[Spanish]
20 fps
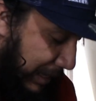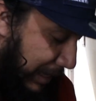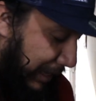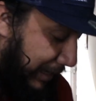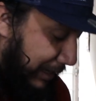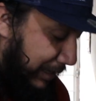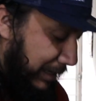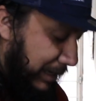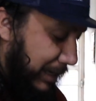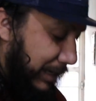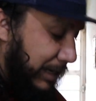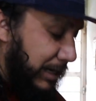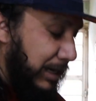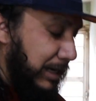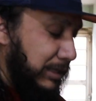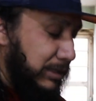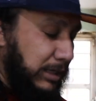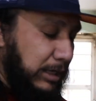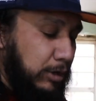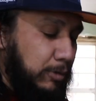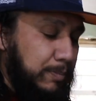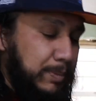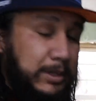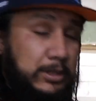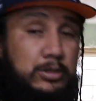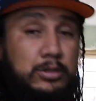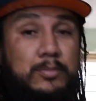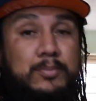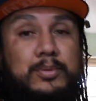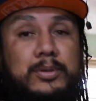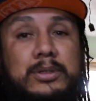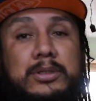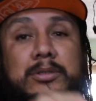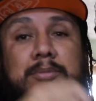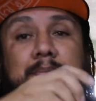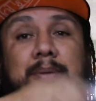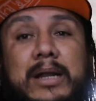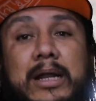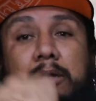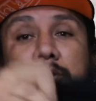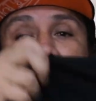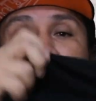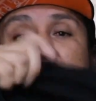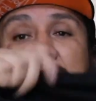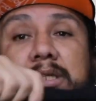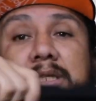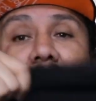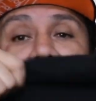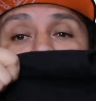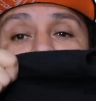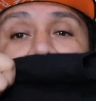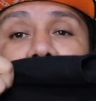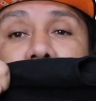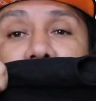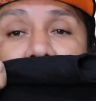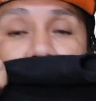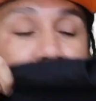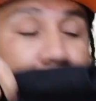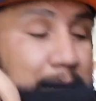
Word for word: aquí en el canal les traigo precio pues para que ustedes tengan también